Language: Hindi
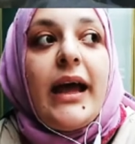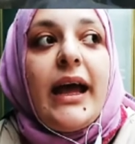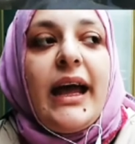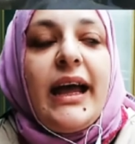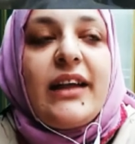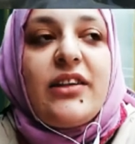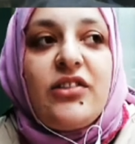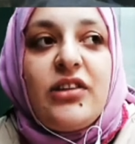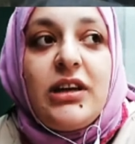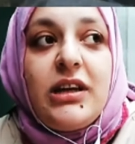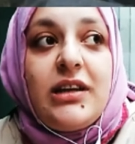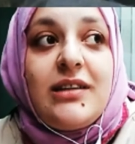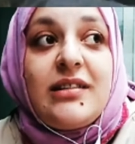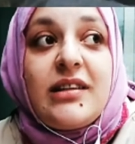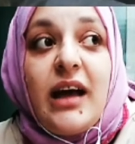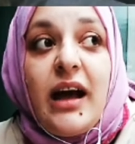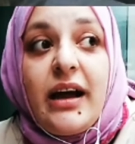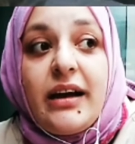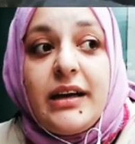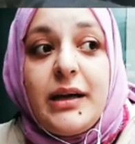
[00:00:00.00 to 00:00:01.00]
एक्चुअली
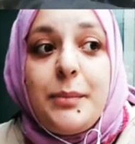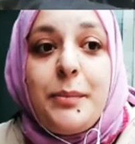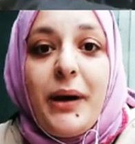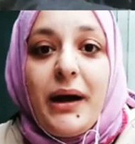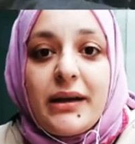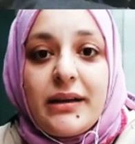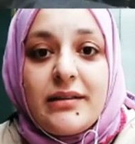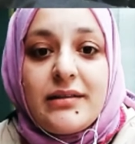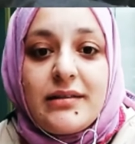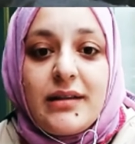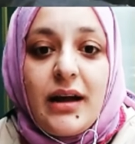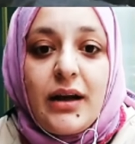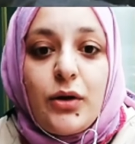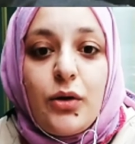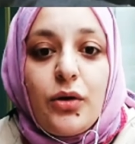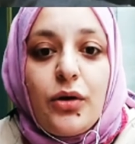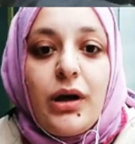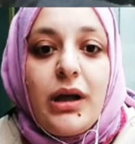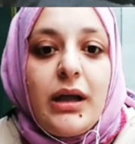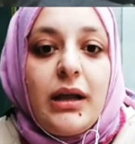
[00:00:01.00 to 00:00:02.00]
सारी
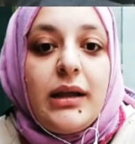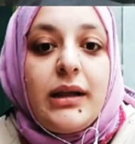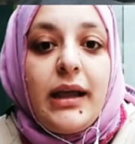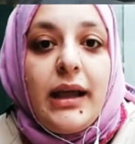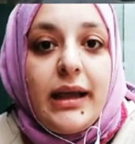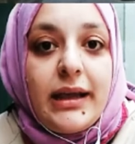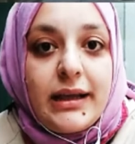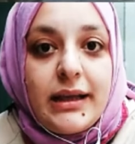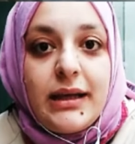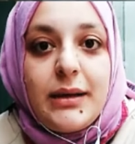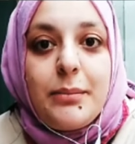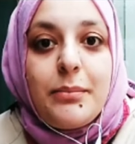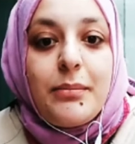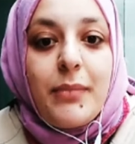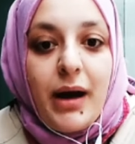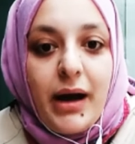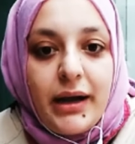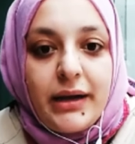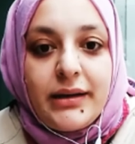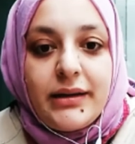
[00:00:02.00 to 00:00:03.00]
पाकिस्तानियों का एक एक ही
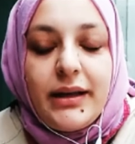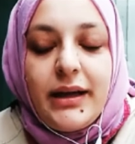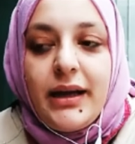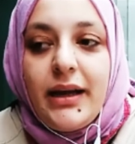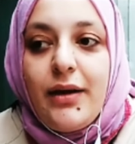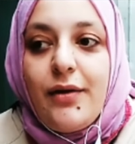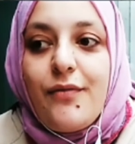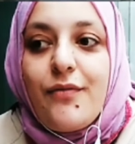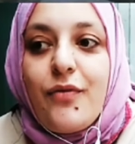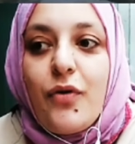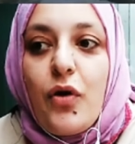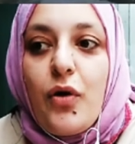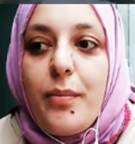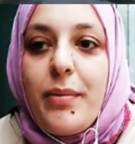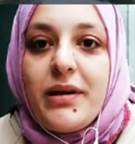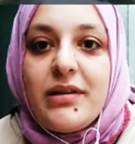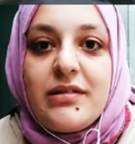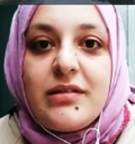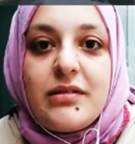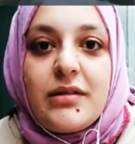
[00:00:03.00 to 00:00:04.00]
माइंड है वो
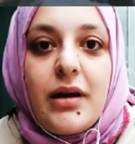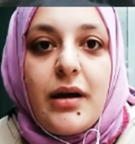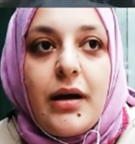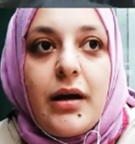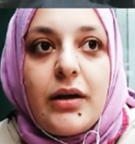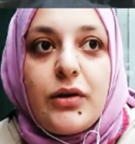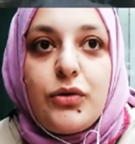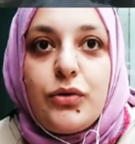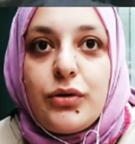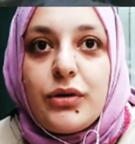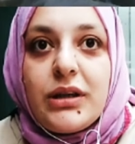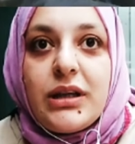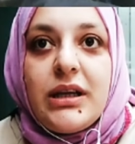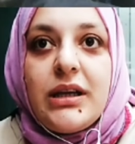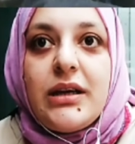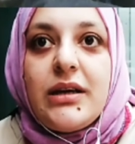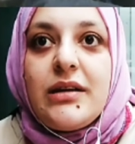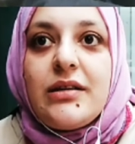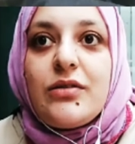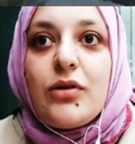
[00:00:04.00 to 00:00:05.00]
बस
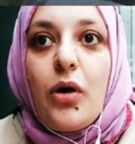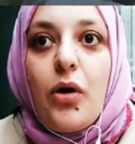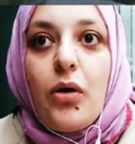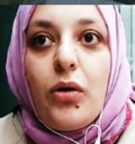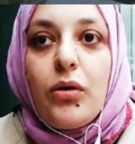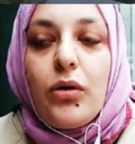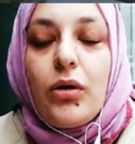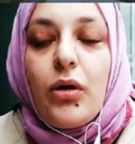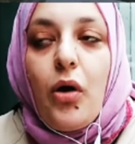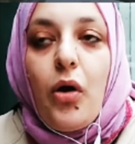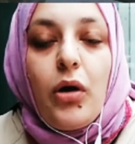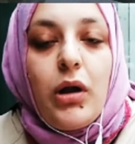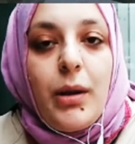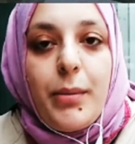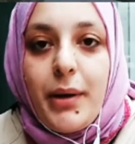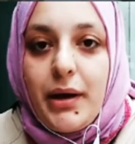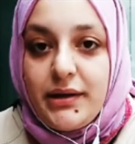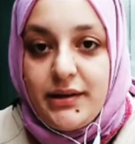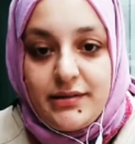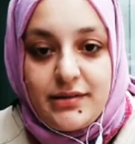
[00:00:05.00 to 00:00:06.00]
तुर्की इज ऑल
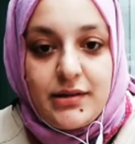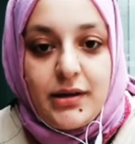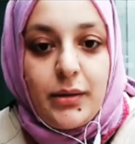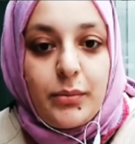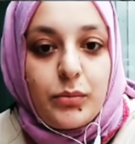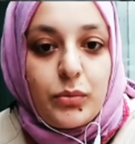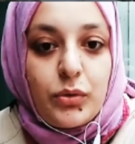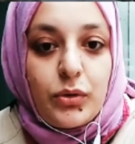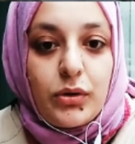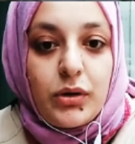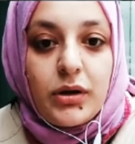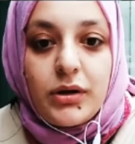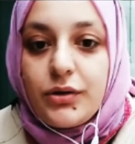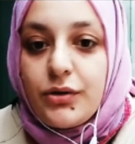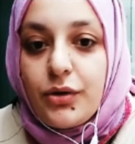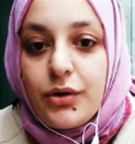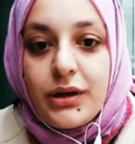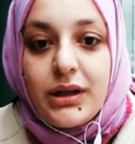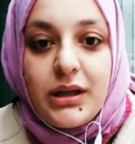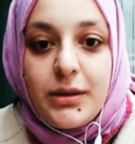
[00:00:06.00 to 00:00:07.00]
अबाउट इस्तांबुल
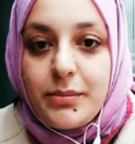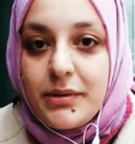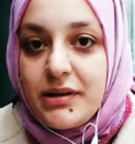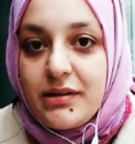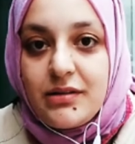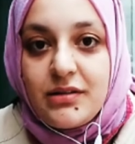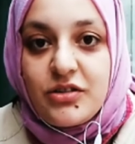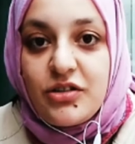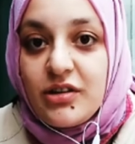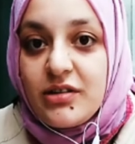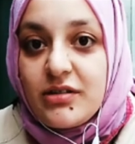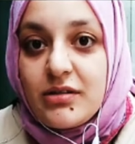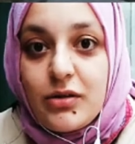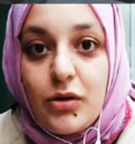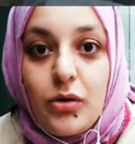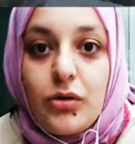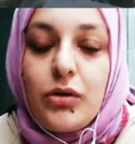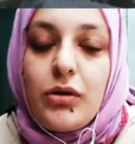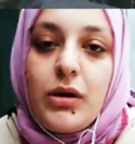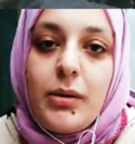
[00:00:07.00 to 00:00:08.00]
तुर्की बस जस्ट
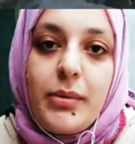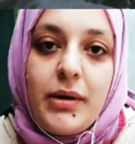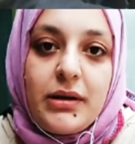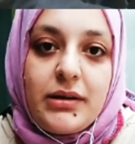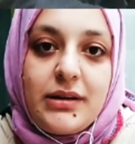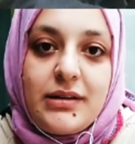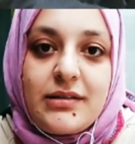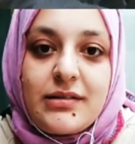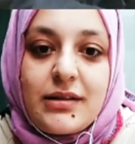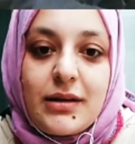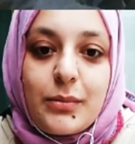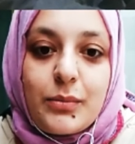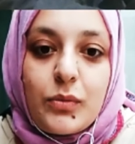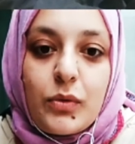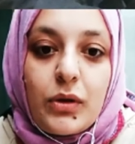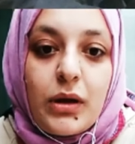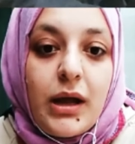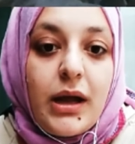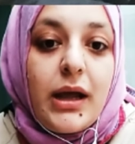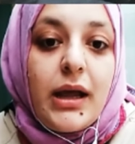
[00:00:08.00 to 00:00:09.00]
नॉट ऑल अबाउट
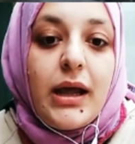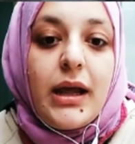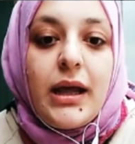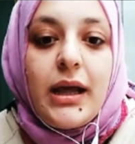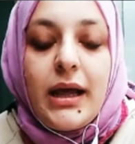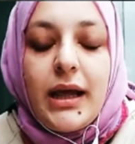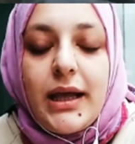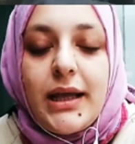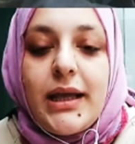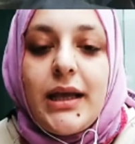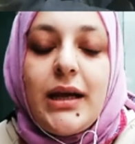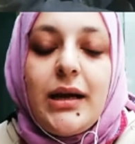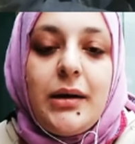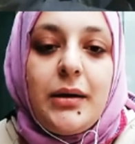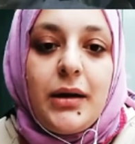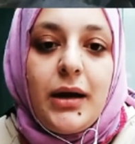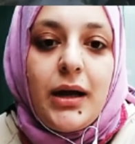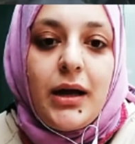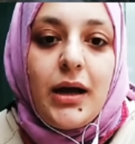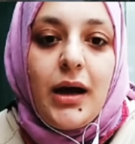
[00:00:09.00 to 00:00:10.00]
इस्तांबुल
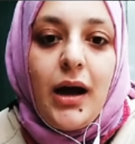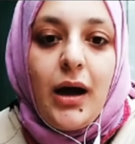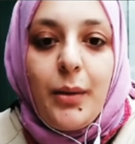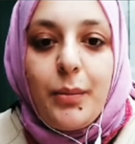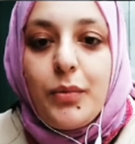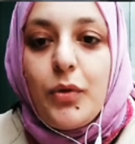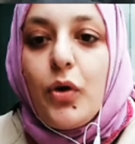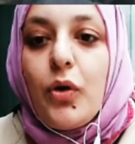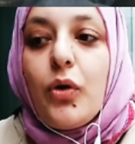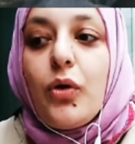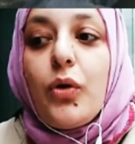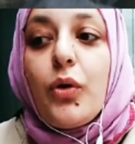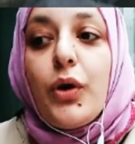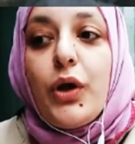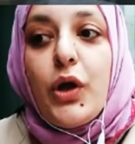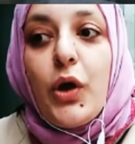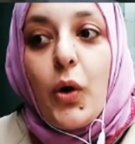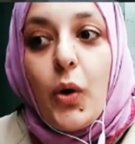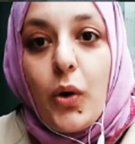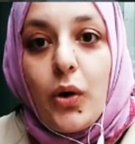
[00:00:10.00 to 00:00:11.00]
अगर आप लोग
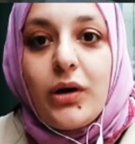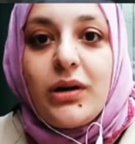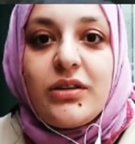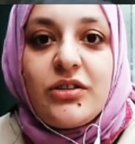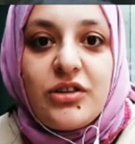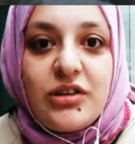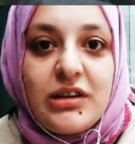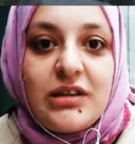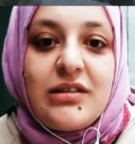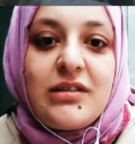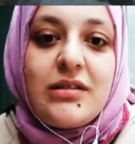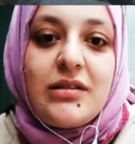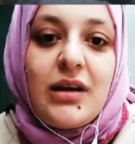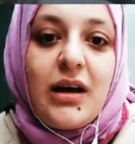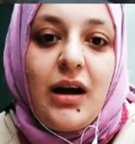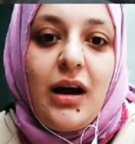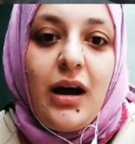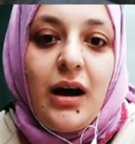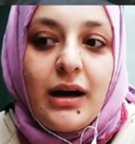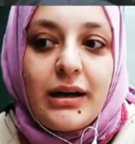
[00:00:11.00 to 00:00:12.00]
कोई और चीज
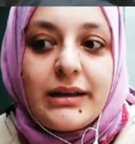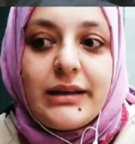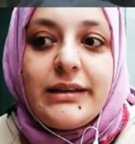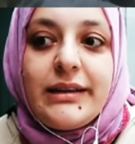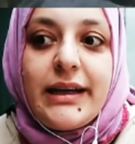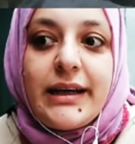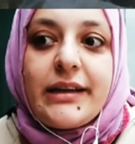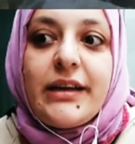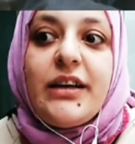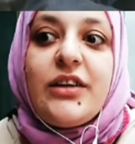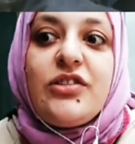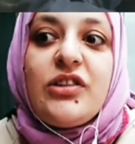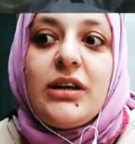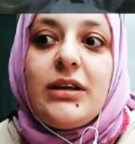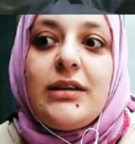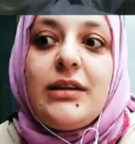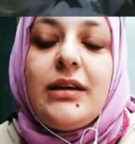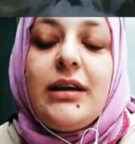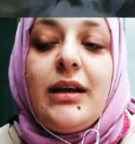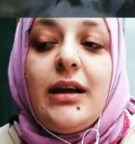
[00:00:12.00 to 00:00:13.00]
आकर देखना
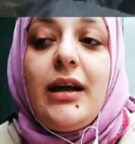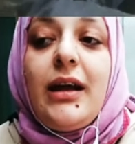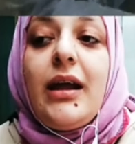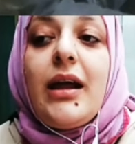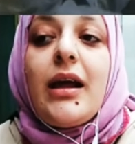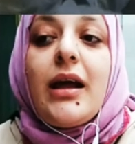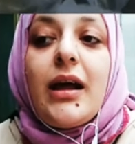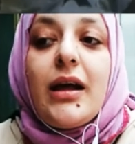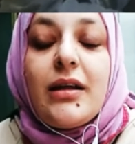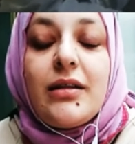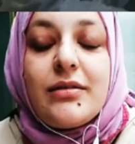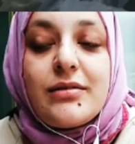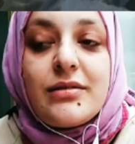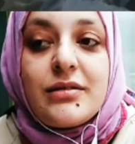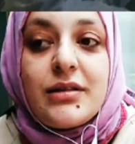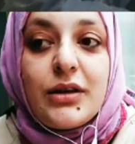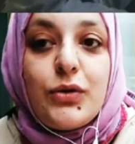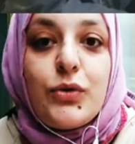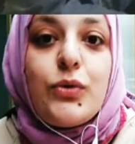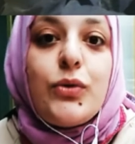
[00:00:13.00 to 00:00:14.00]
चाहती है
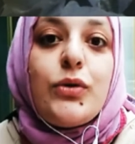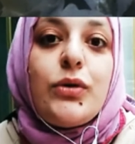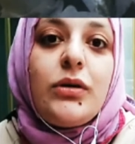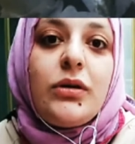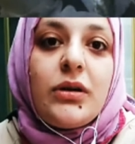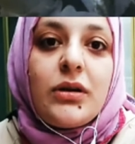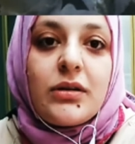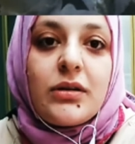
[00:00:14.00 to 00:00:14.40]
जरूर